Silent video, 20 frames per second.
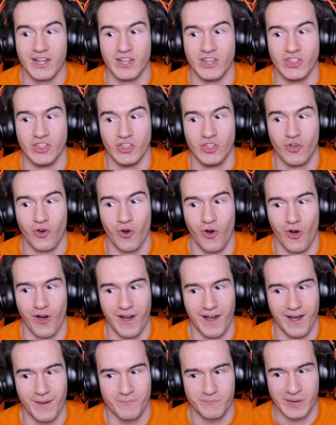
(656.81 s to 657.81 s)

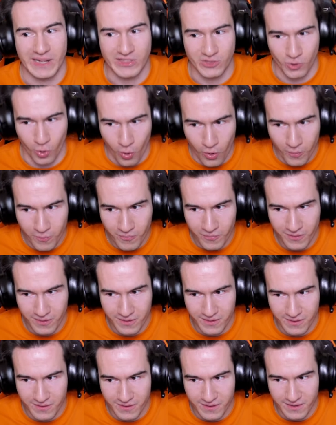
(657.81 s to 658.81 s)
Но потом
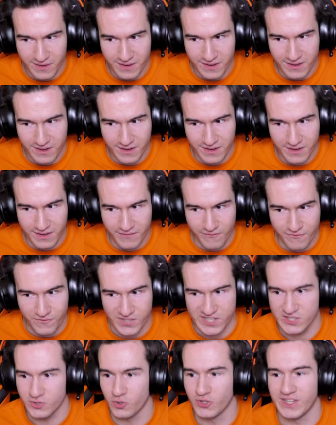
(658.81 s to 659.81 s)

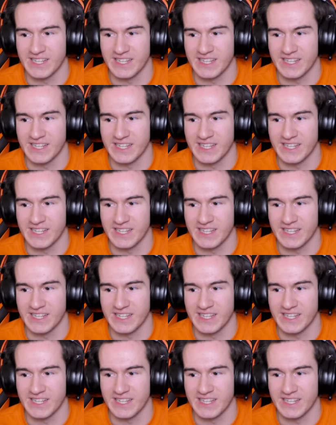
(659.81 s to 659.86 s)
все